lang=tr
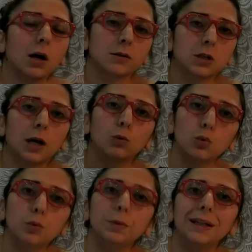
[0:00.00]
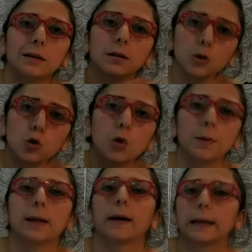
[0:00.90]
karşılar? Durum nedir diye çok
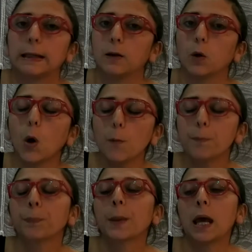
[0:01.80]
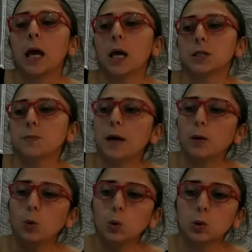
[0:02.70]
merak ediliyor. Şimdi
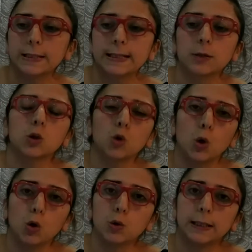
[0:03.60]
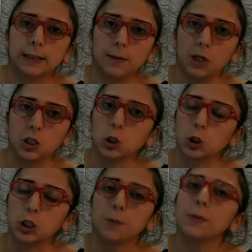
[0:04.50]
ben onu kısaca şöyle özetlemeye
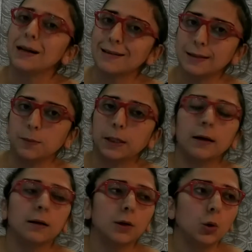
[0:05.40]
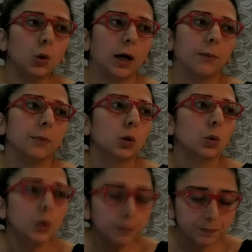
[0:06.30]
çalışayım. Biraz tabii ki alanı olan bir
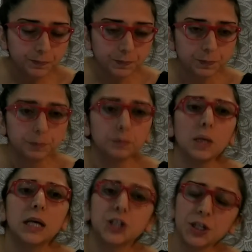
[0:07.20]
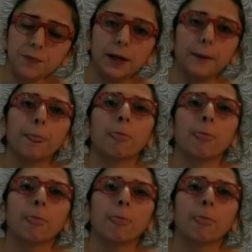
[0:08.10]
konu. Şimdi